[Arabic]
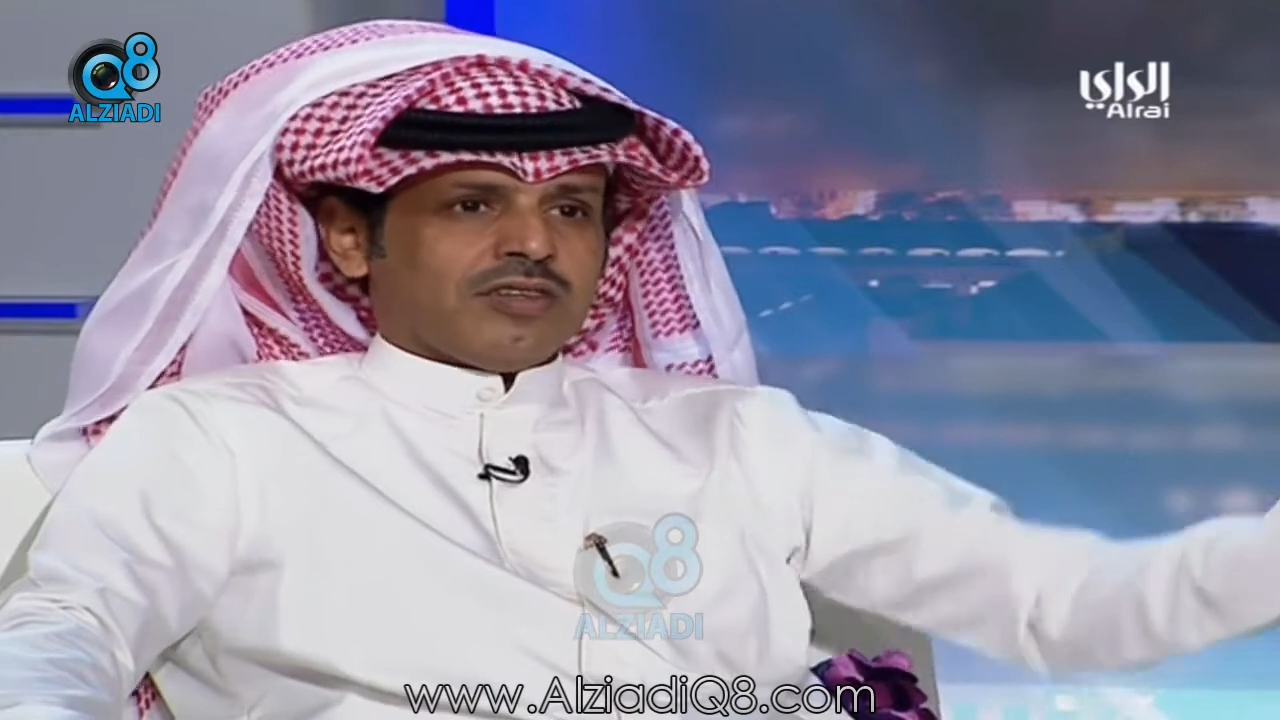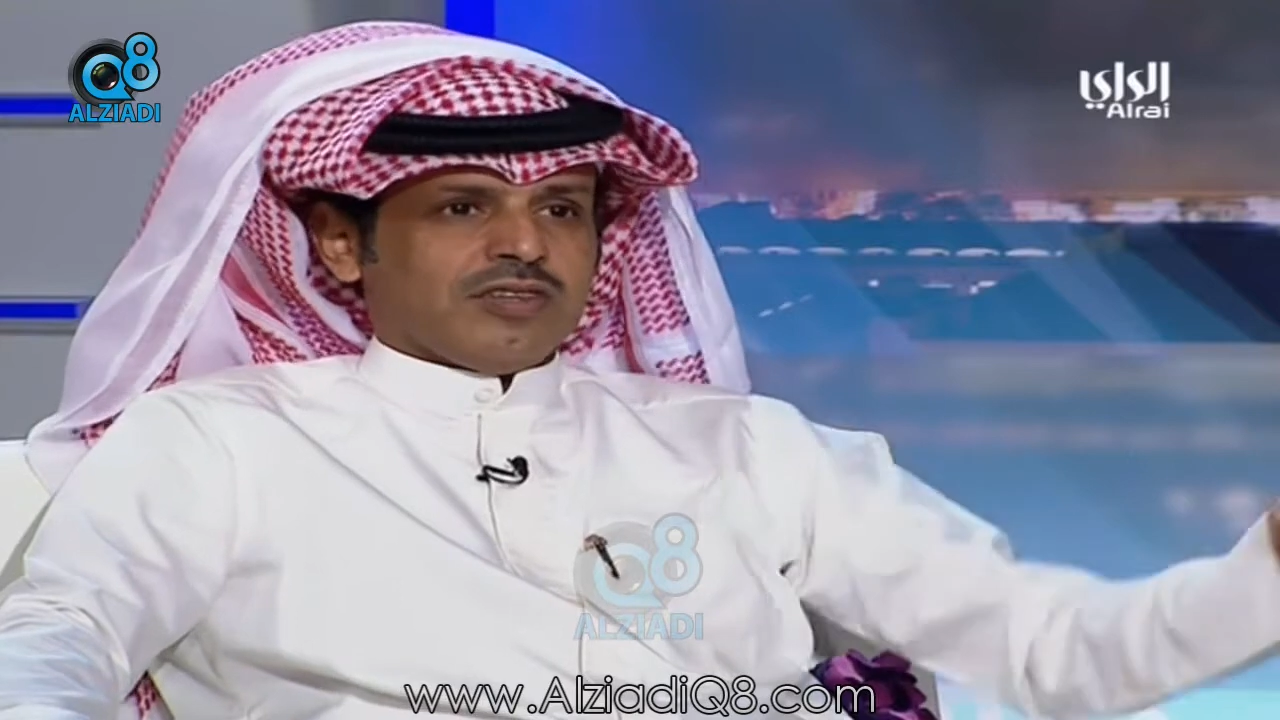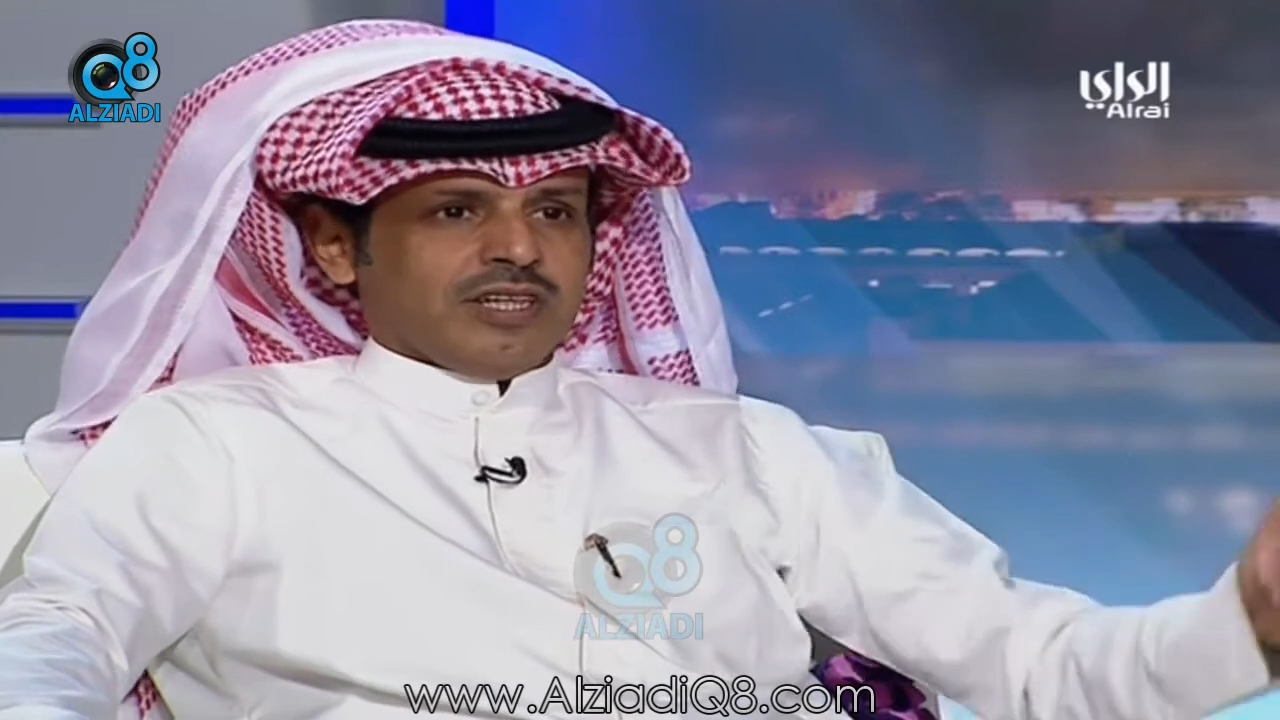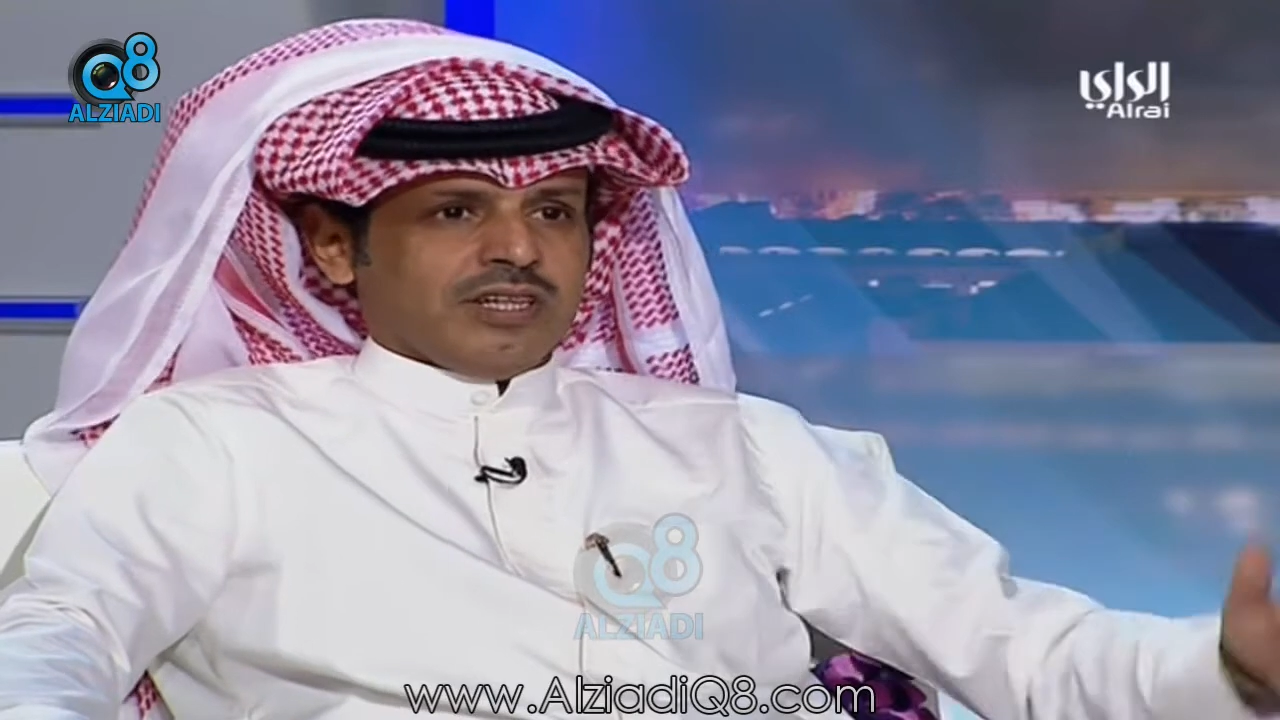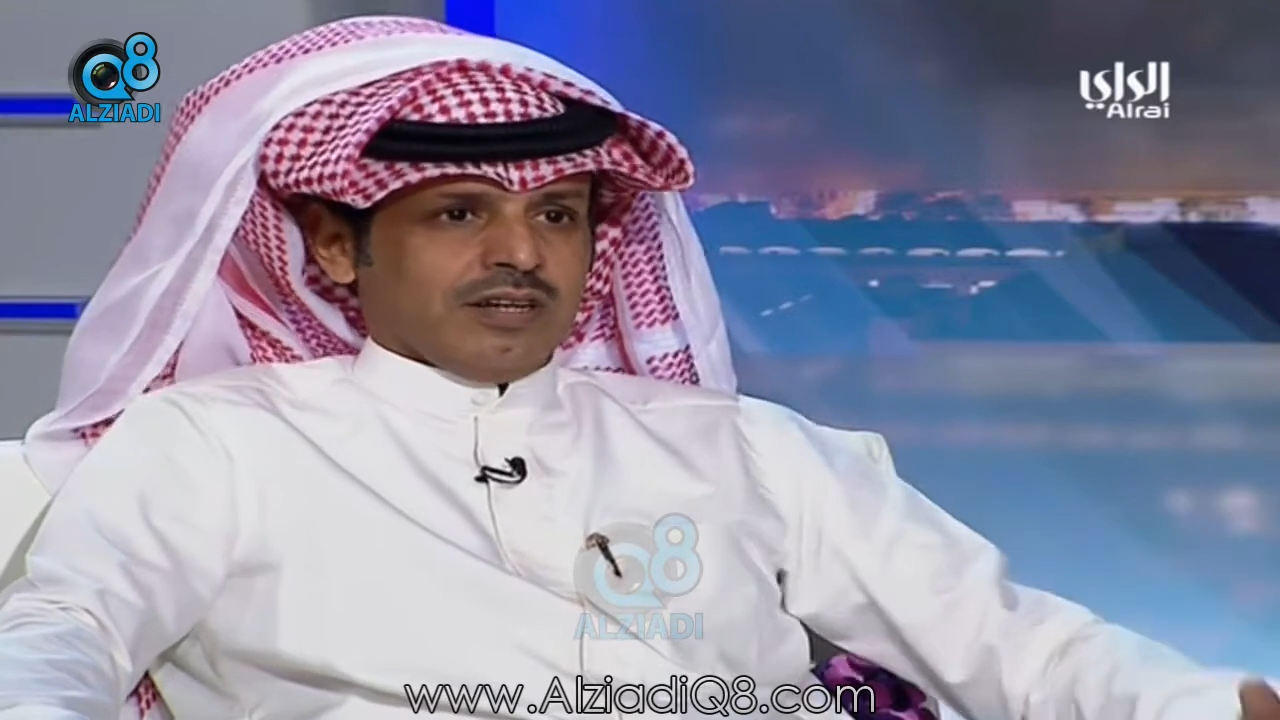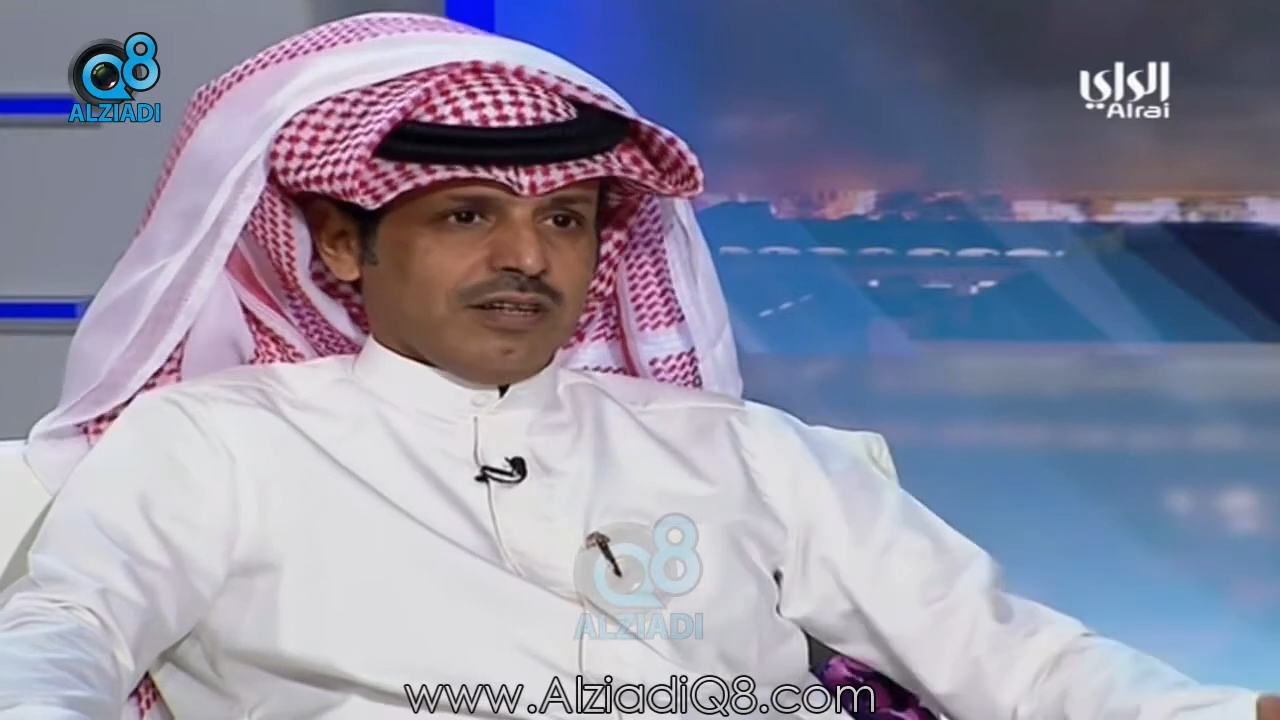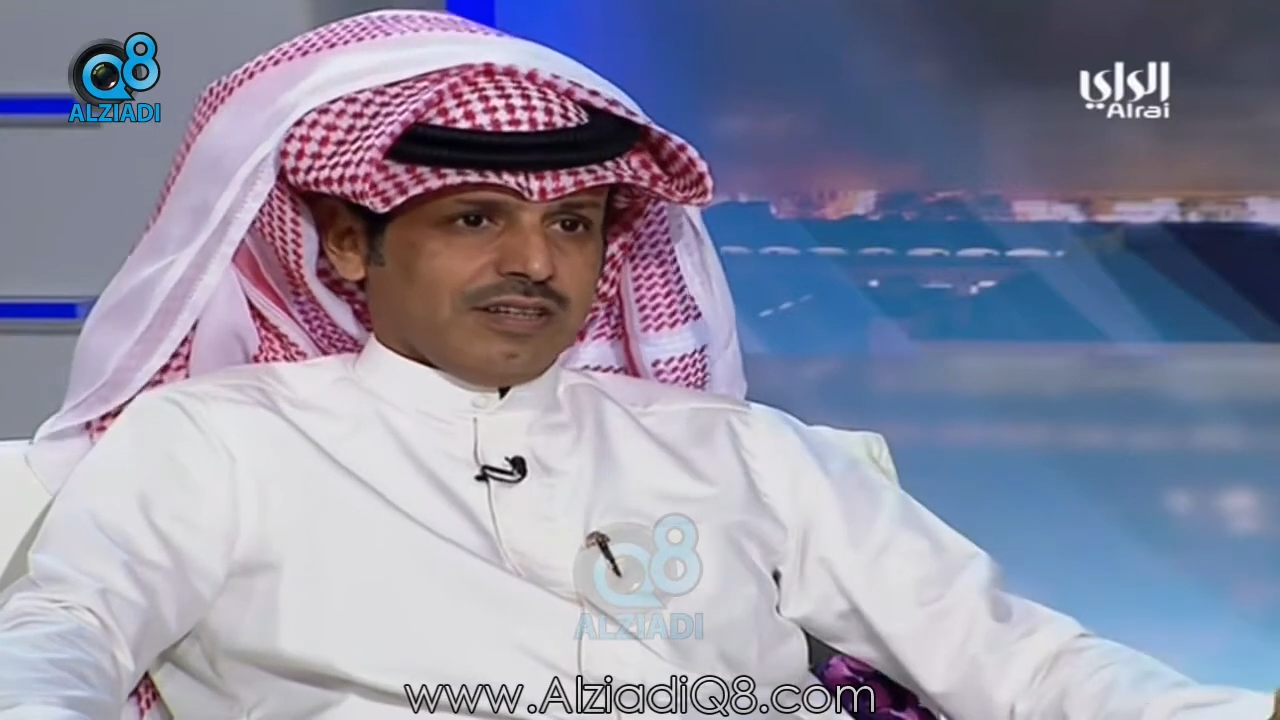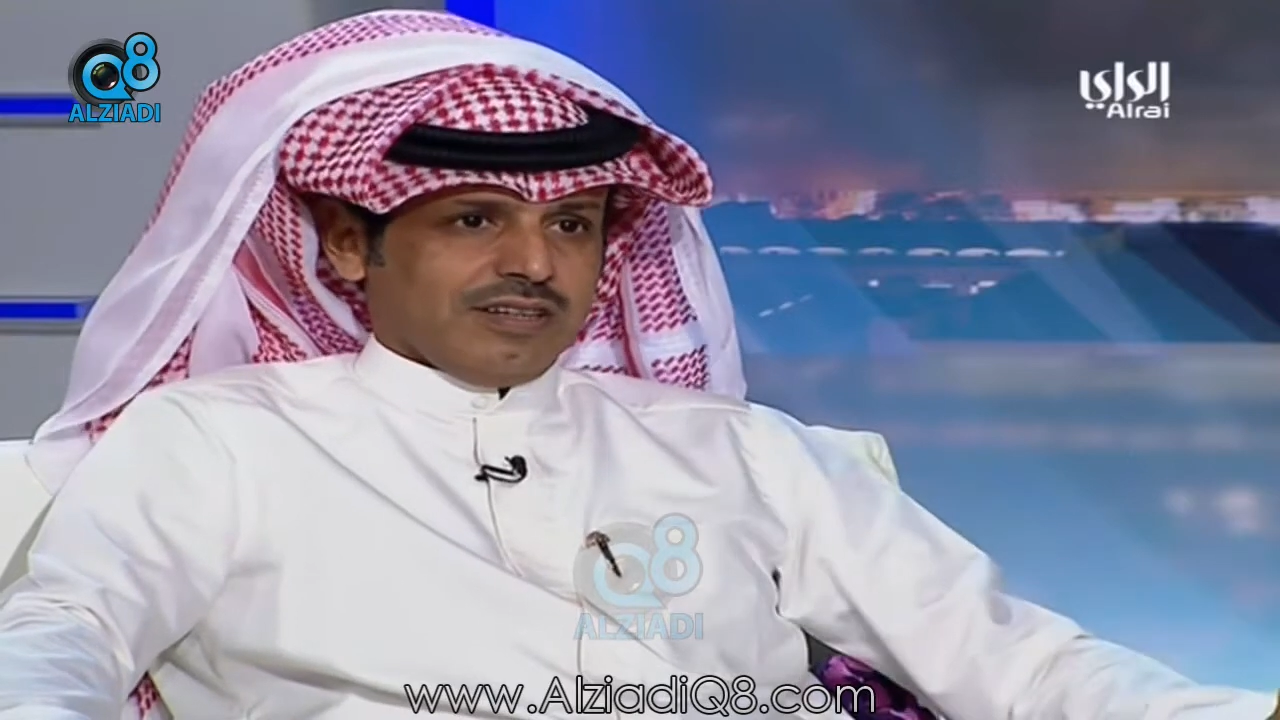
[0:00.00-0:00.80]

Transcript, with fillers: استحياء